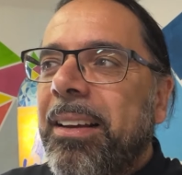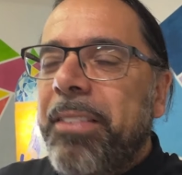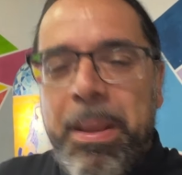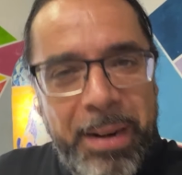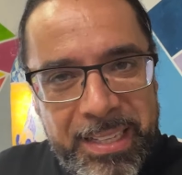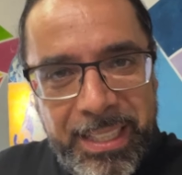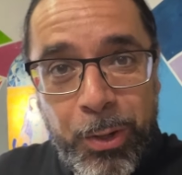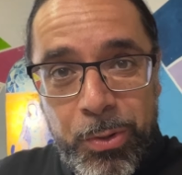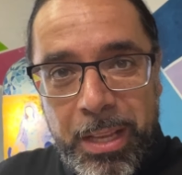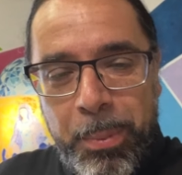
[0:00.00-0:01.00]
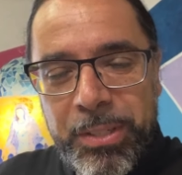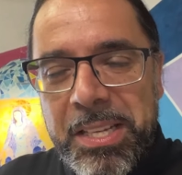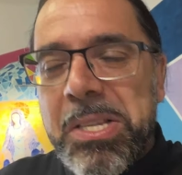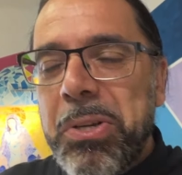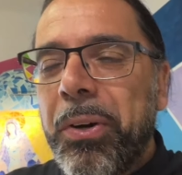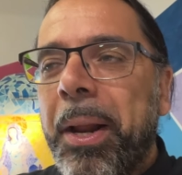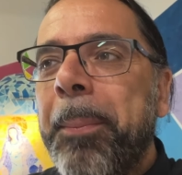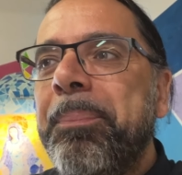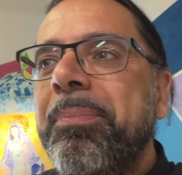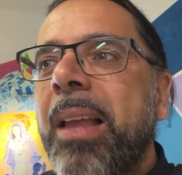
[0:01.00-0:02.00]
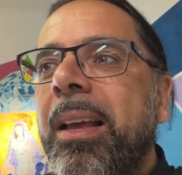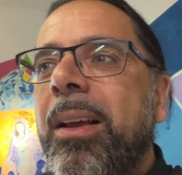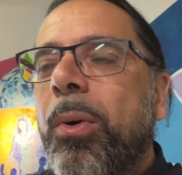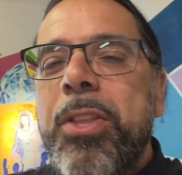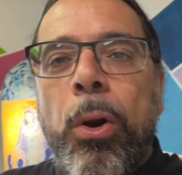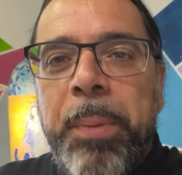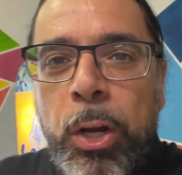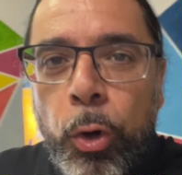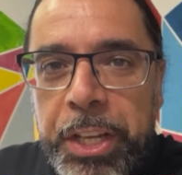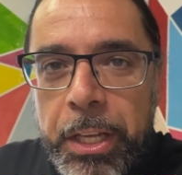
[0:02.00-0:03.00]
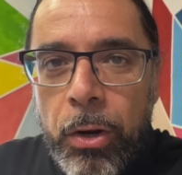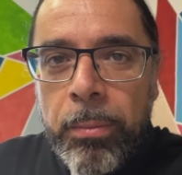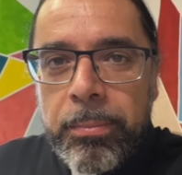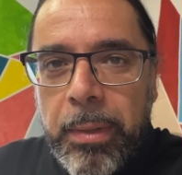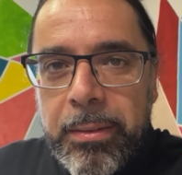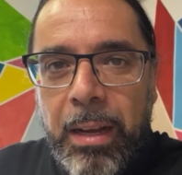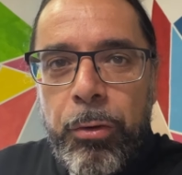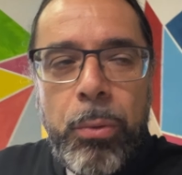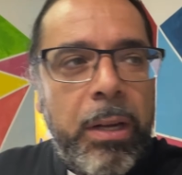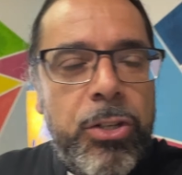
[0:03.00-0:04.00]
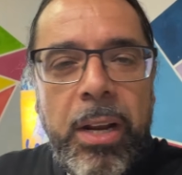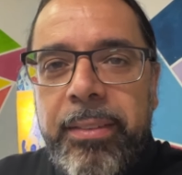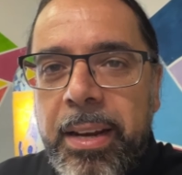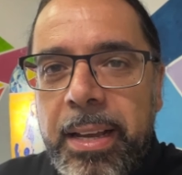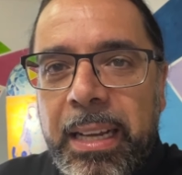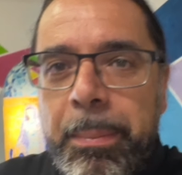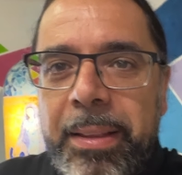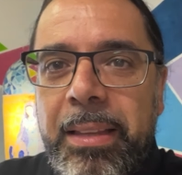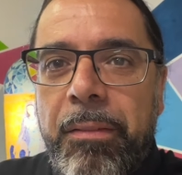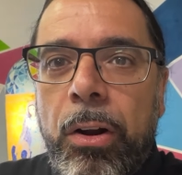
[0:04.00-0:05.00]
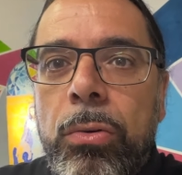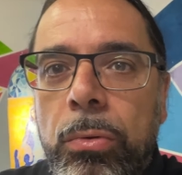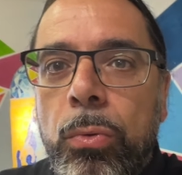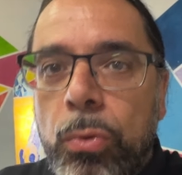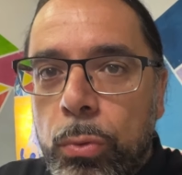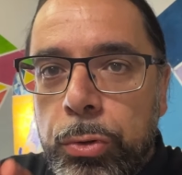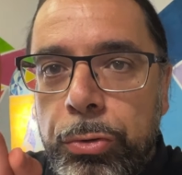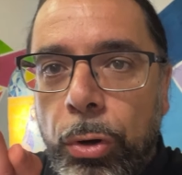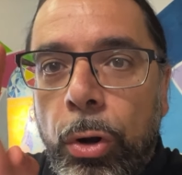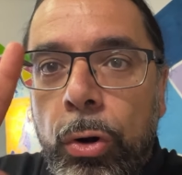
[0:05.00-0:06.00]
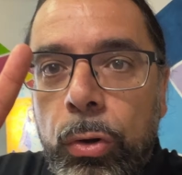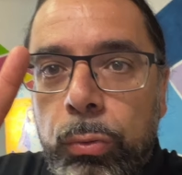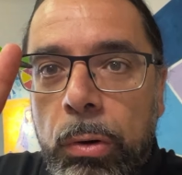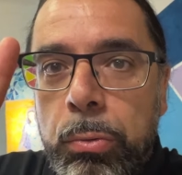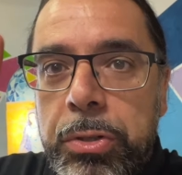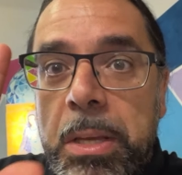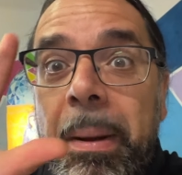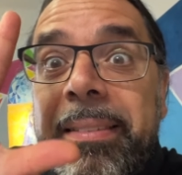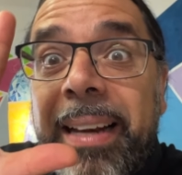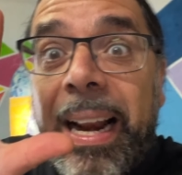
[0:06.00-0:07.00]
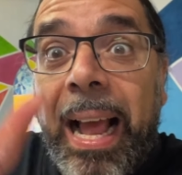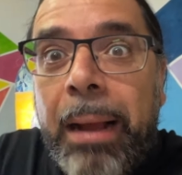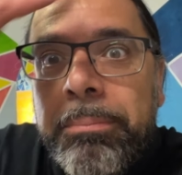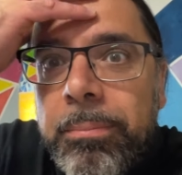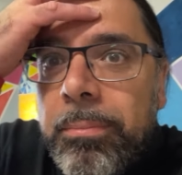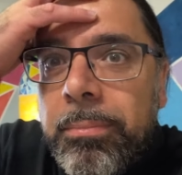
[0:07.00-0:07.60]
Veniamo alla seconda posizione. Quando ero piccolino andavo in una gelateria che metteva non un gusto, non due gusti, ma tre